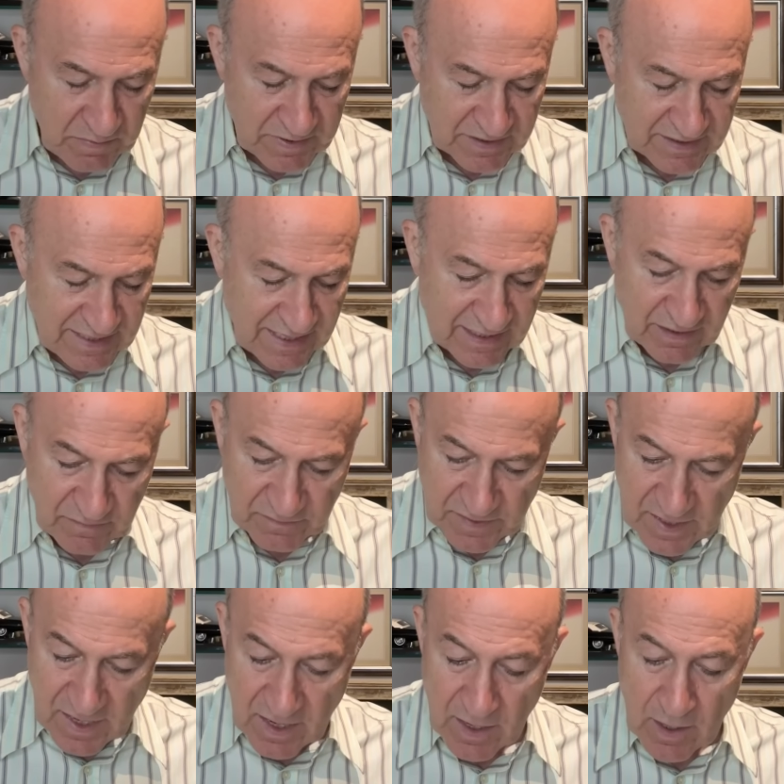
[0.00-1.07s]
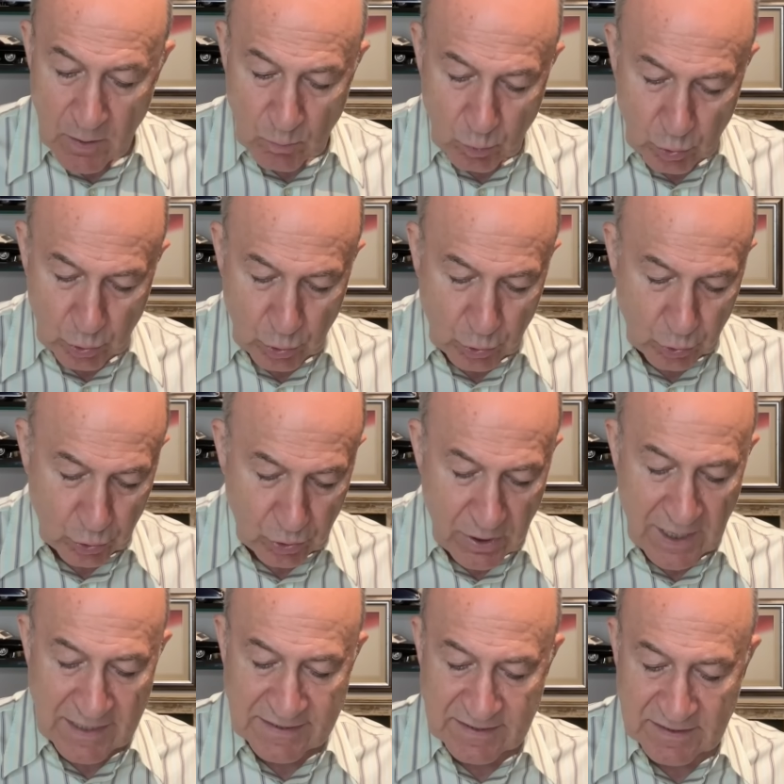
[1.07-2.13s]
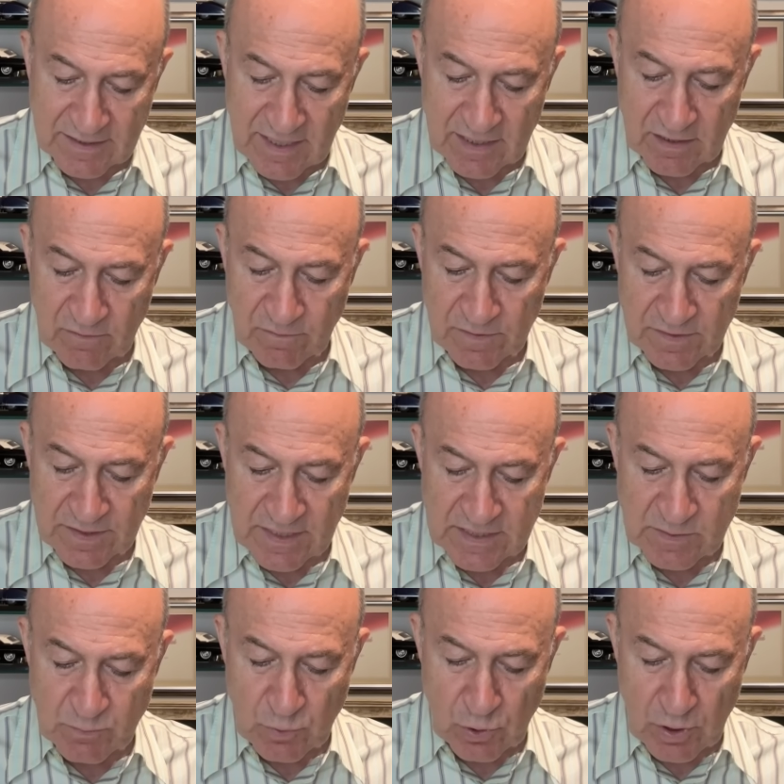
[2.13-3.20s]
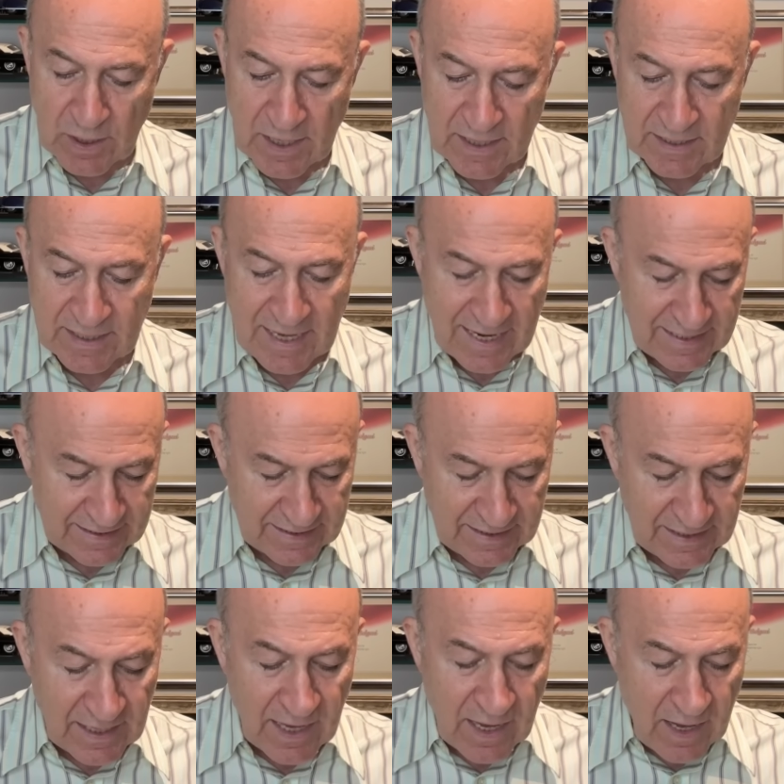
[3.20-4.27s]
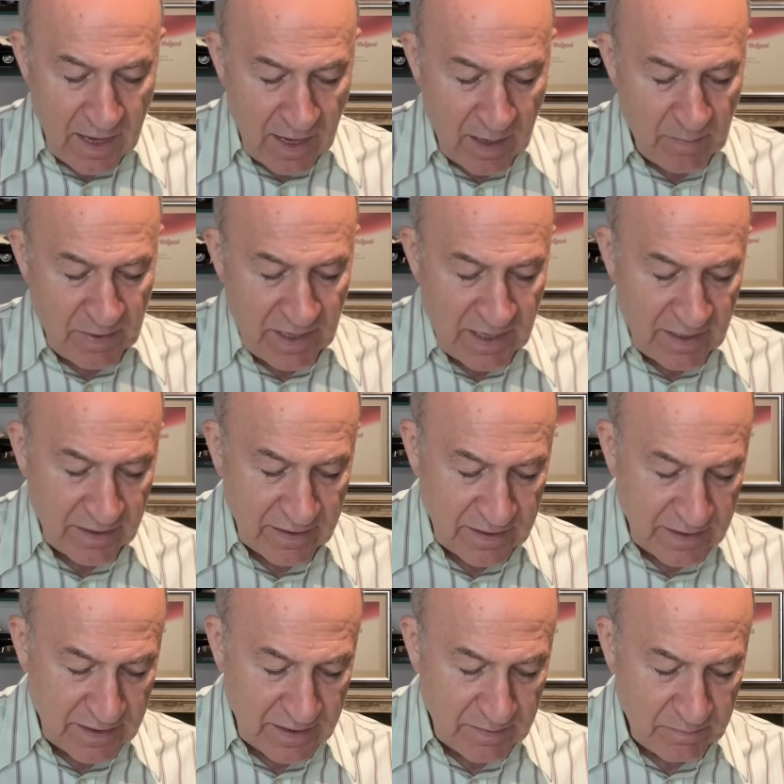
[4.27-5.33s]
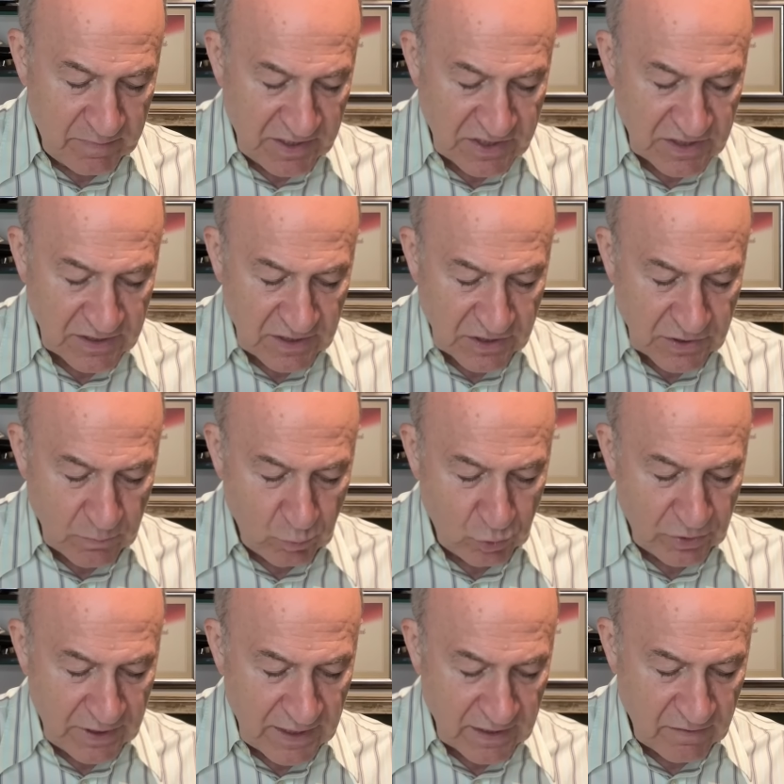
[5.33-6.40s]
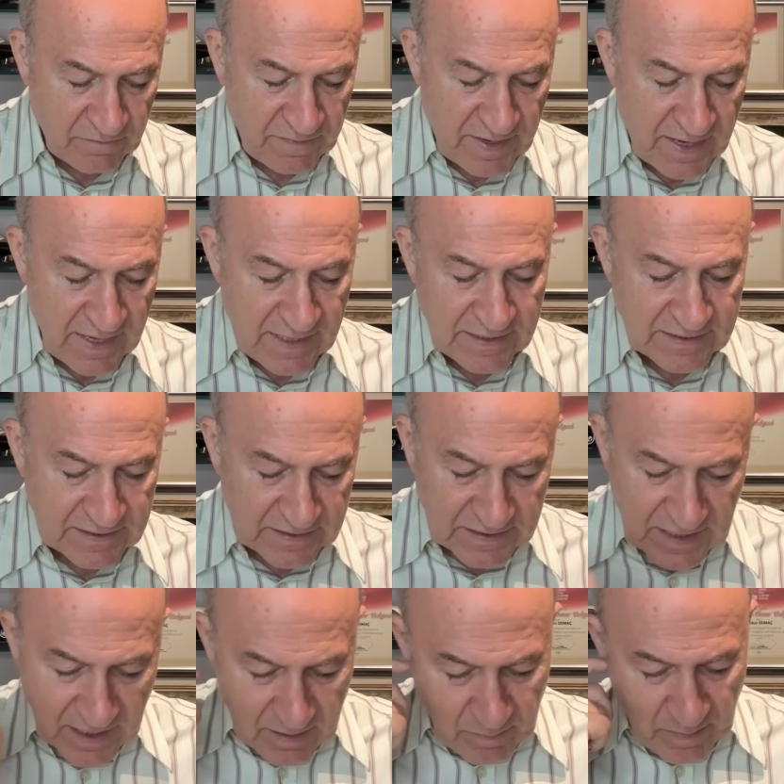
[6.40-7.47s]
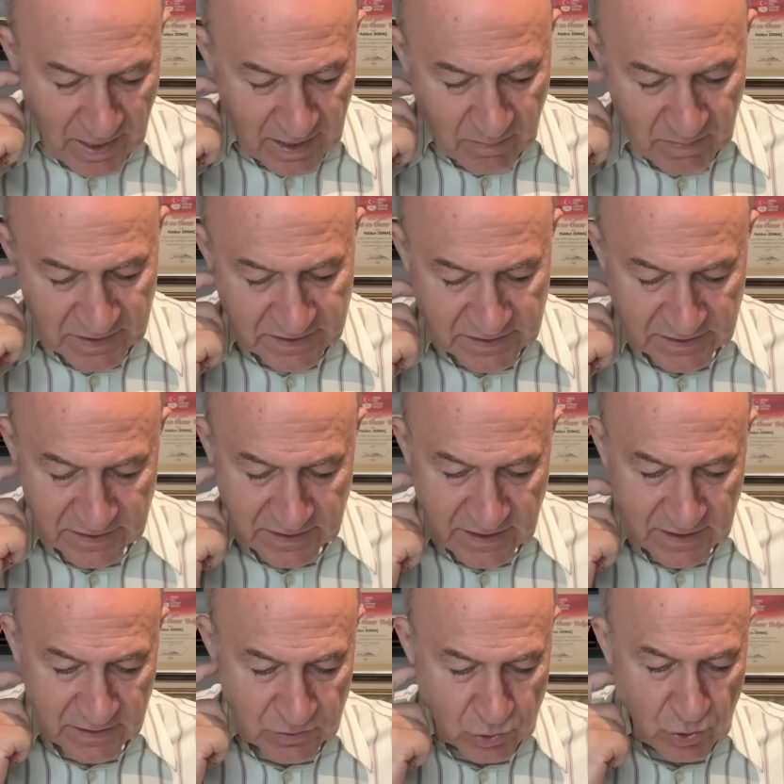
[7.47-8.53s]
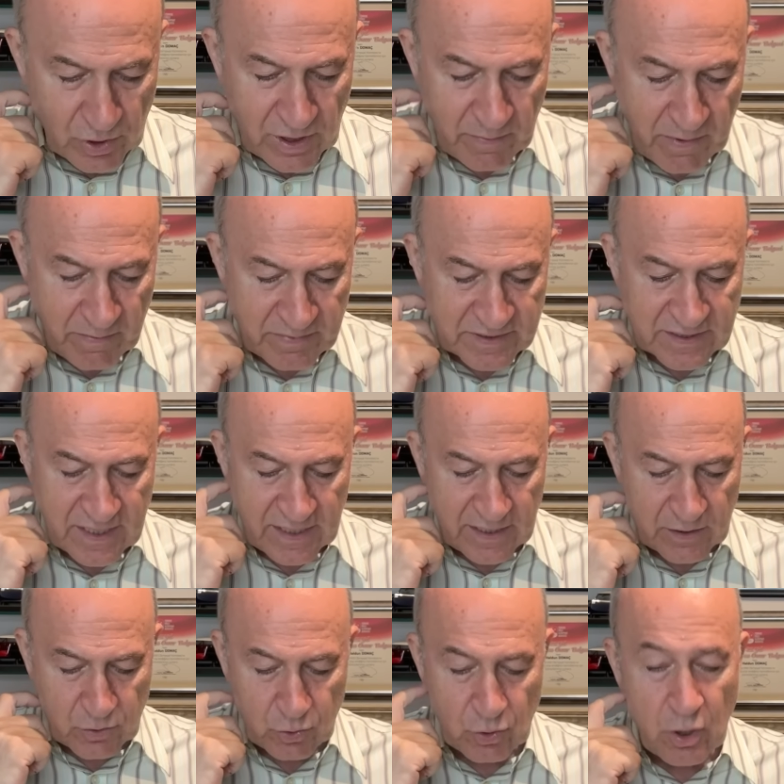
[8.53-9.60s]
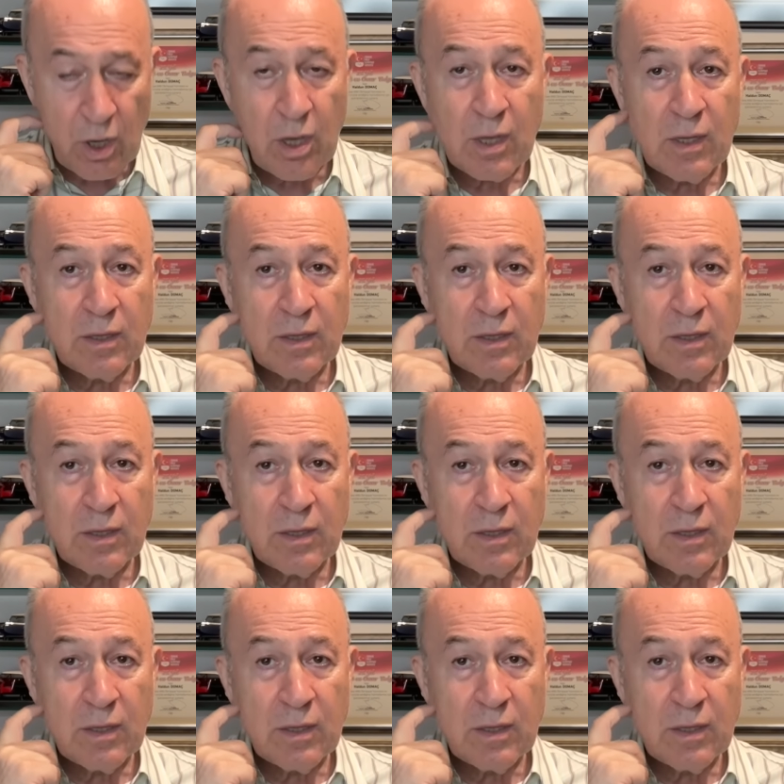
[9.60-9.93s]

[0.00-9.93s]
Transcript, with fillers: bir teklifte bulunduğu, artık teklifin resmi olarak geldiği ama e, Beşiktaş'ın bu teklife sıcak bakmadığını söylememiz gerekiyor.